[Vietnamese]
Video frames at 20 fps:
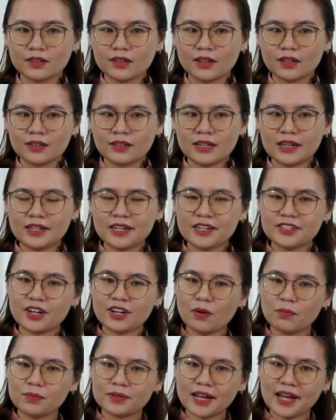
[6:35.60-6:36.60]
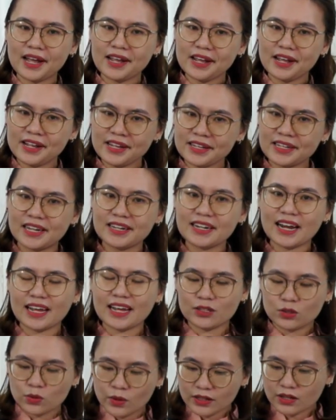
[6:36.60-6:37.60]
vậy thì trong cái ý nghĩa
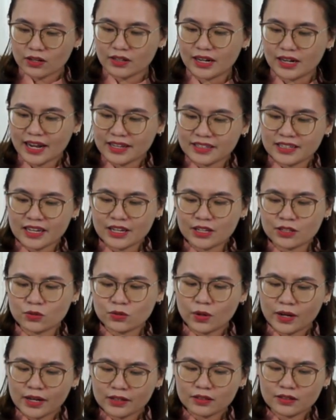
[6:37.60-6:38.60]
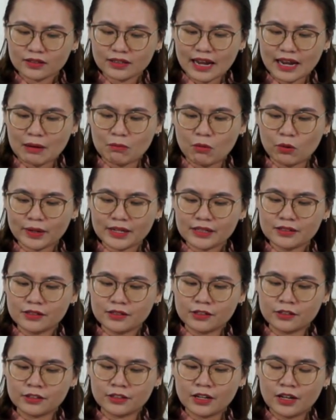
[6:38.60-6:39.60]
này duyên có nghĩa là gì duyên tức là một cái
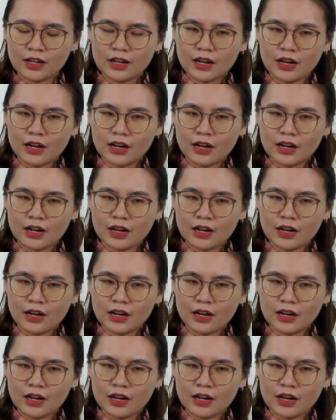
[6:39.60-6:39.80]
người